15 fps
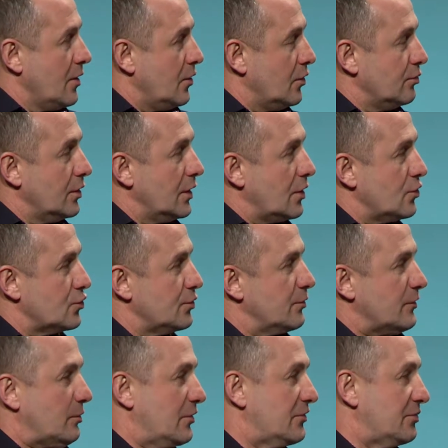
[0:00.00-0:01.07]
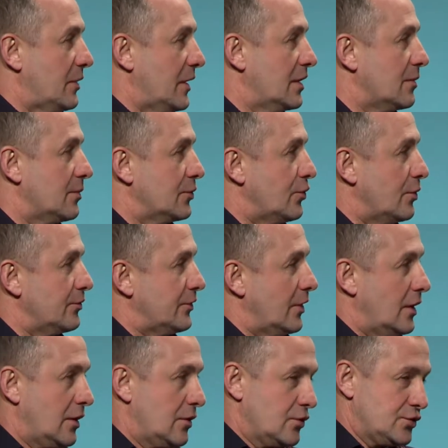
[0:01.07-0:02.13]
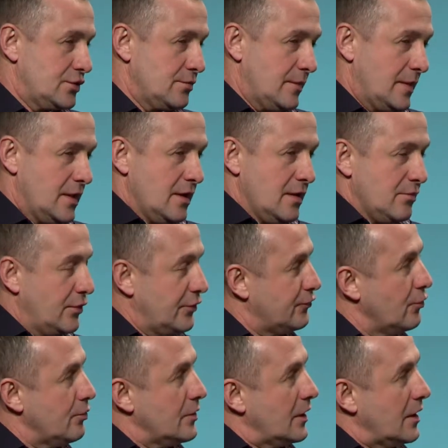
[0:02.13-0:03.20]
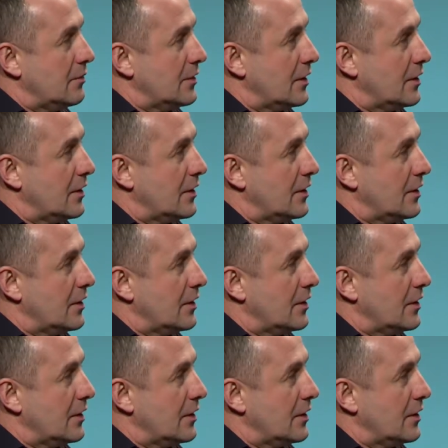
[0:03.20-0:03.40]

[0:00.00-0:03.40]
он был хорошим спортсменом, потом стал хорошим преступником,